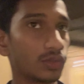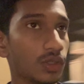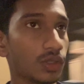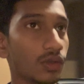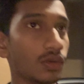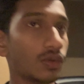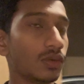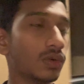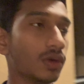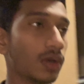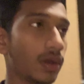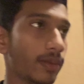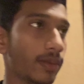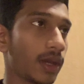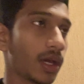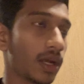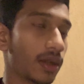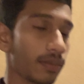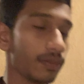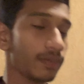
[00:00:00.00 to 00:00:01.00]
चलो अभी
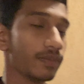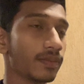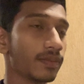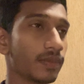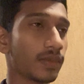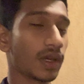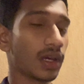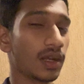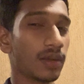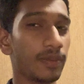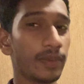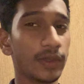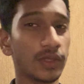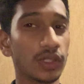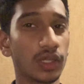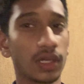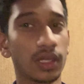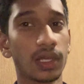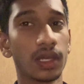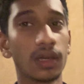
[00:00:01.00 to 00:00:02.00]
घर घर पे
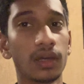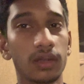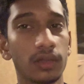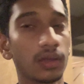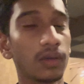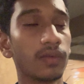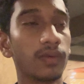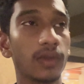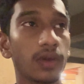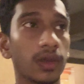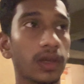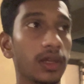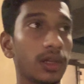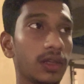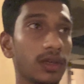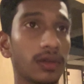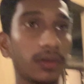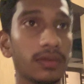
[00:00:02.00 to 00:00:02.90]
जाके करता हूँ ब्लॉगिंग